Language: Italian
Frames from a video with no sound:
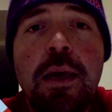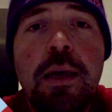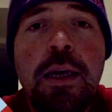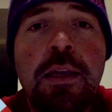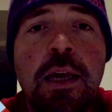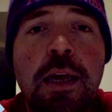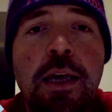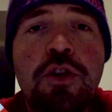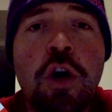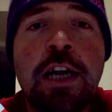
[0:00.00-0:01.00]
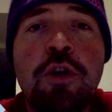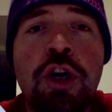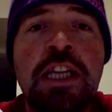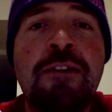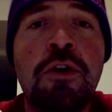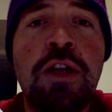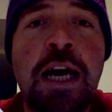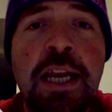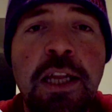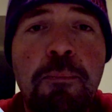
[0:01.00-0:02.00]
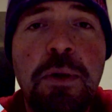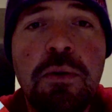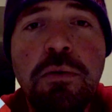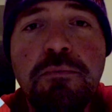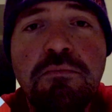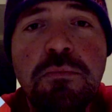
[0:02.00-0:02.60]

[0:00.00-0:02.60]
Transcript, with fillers: I, i giocatori devono dare di più